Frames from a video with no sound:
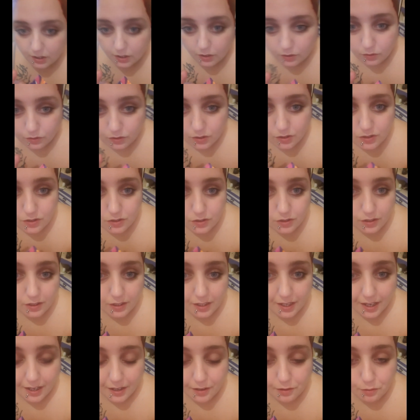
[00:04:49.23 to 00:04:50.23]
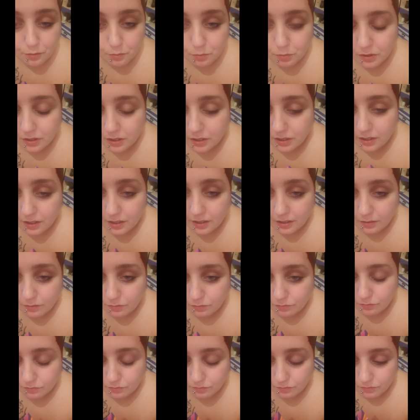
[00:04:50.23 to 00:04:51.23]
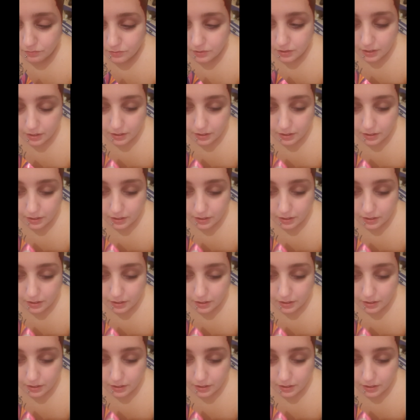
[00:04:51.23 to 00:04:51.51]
che condizioni ero perché